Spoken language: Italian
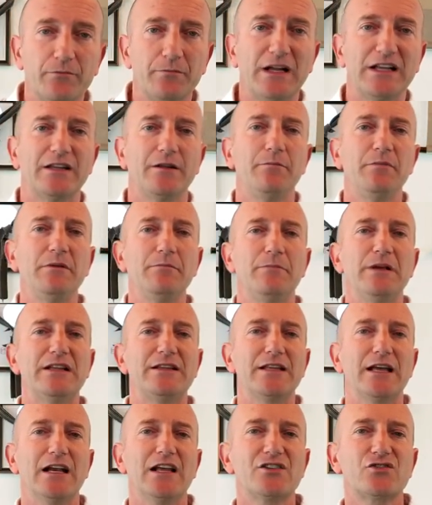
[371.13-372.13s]
sembrate i
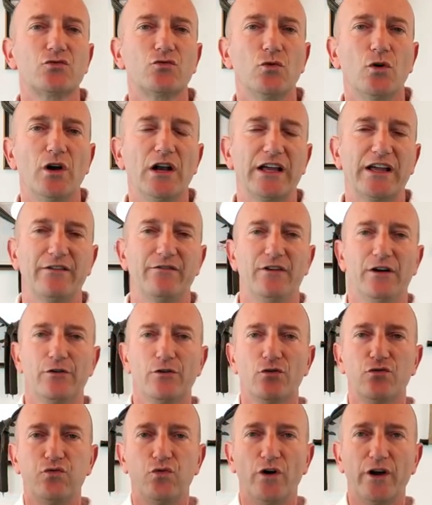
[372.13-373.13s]
bimbetti alla scuola che
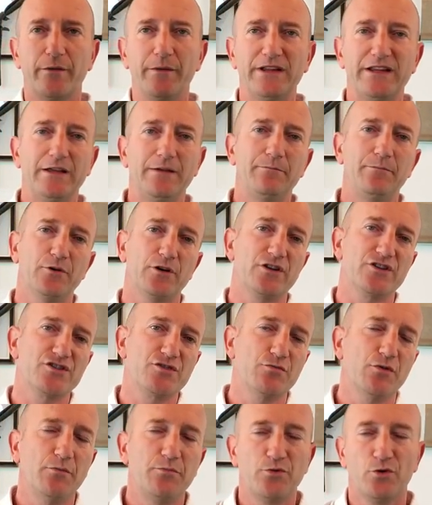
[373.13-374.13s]
vanno fuori, nei tempi ora non
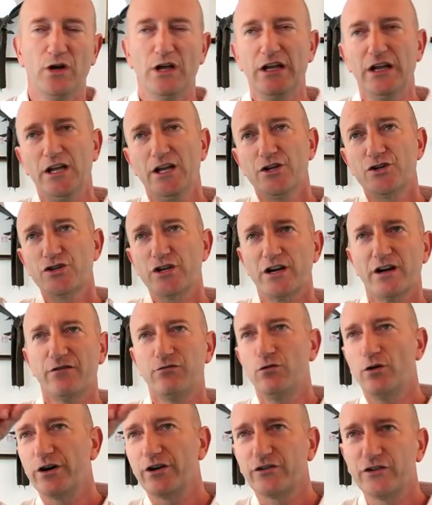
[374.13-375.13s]
si può più, c'era
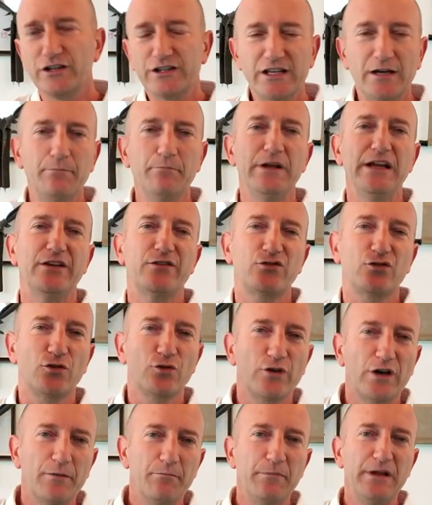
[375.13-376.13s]
fuori scritto ammesso,
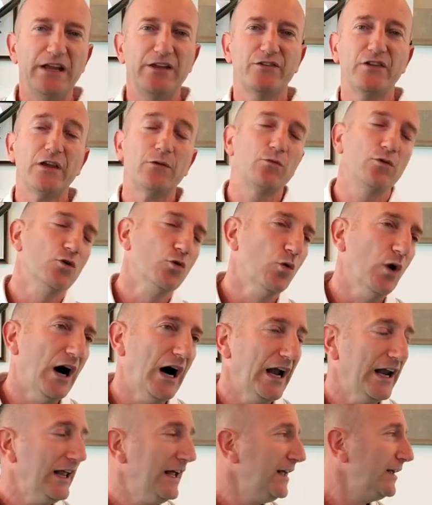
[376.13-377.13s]
non ammesso, e qui
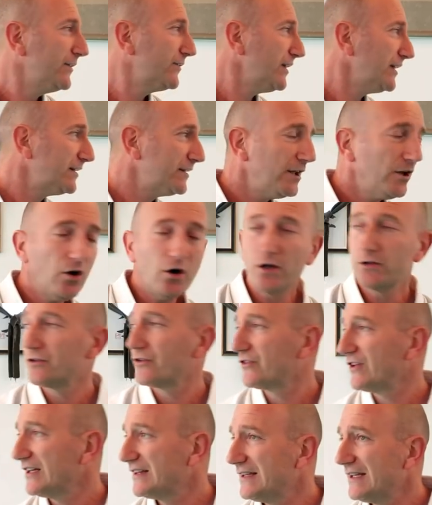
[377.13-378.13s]
uguale,
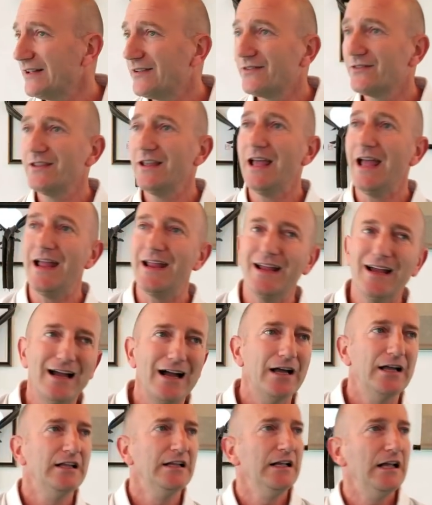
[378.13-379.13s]
7-8, 7-6,
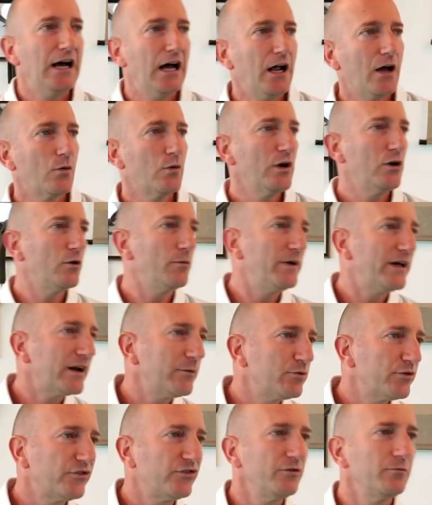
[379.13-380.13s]
ah, ah, quello mi
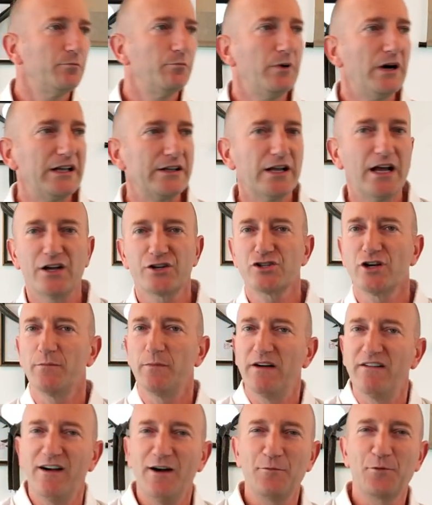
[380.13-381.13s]
era più simpatico, ah già
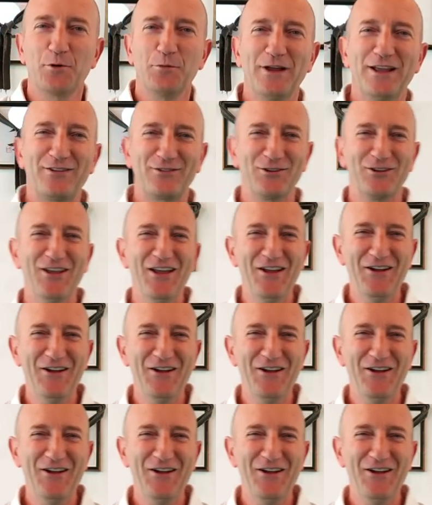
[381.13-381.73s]
mi aveva promesso